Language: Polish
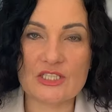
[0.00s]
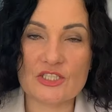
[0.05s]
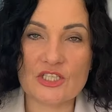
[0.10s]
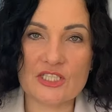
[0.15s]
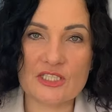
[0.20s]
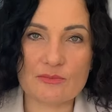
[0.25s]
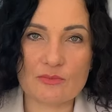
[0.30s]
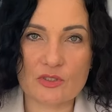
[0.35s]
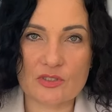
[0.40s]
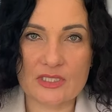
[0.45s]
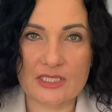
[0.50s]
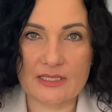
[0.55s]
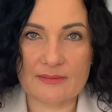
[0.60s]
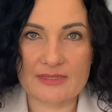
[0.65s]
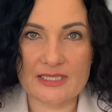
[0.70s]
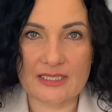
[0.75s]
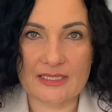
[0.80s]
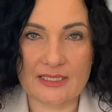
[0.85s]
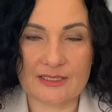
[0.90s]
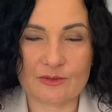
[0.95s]
Trzecim rodzajem
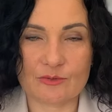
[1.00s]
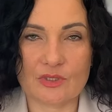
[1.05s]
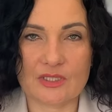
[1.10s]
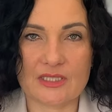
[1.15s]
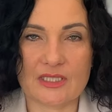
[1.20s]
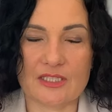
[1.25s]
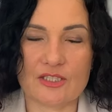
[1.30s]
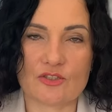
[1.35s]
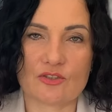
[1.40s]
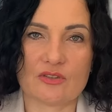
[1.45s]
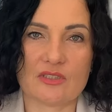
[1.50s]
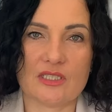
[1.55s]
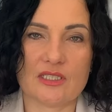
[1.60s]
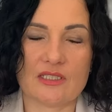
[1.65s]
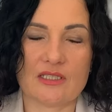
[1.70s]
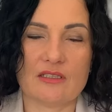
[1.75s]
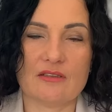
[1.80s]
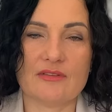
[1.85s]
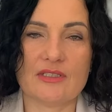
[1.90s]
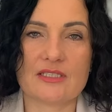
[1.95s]
zadań, które należy
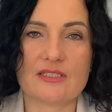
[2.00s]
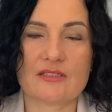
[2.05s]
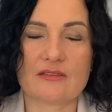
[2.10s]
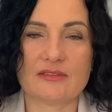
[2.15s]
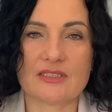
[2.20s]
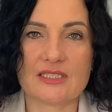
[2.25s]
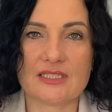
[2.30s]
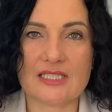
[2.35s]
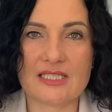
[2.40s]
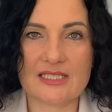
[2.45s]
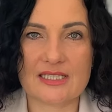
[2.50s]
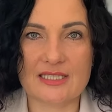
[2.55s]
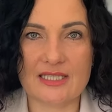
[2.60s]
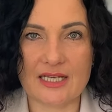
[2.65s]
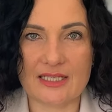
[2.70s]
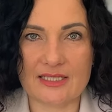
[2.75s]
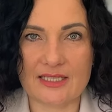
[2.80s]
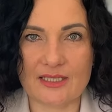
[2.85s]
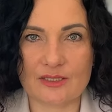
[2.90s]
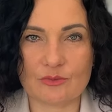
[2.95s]
oddelegować, są te, te
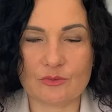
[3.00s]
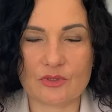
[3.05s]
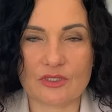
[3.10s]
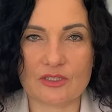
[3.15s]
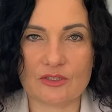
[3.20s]
zadania, które